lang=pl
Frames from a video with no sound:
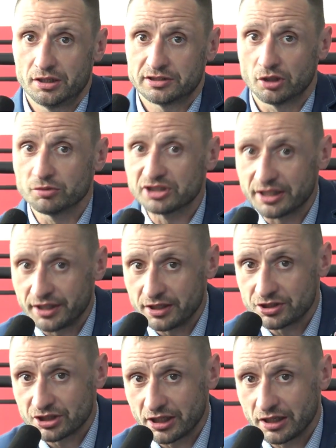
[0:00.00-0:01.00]
Są
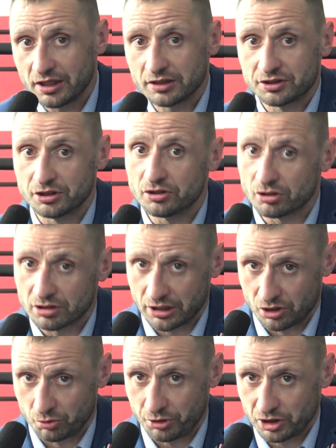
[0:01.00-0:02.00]
zajęcia tylko
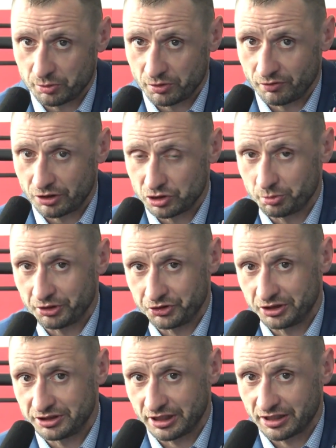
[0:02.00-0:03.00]
dla kobiet, prowadzi
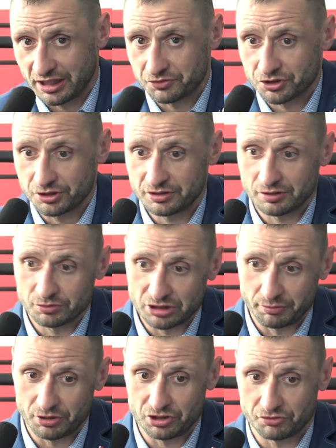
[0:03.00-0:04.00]
Patrycja Krawczyk, są
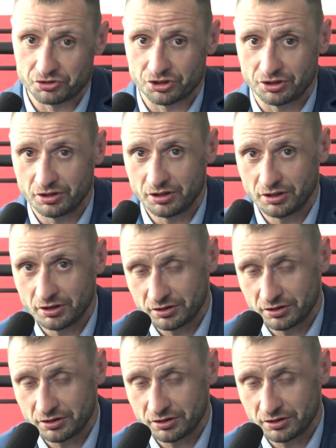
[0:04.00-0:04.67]
same dziewczyny,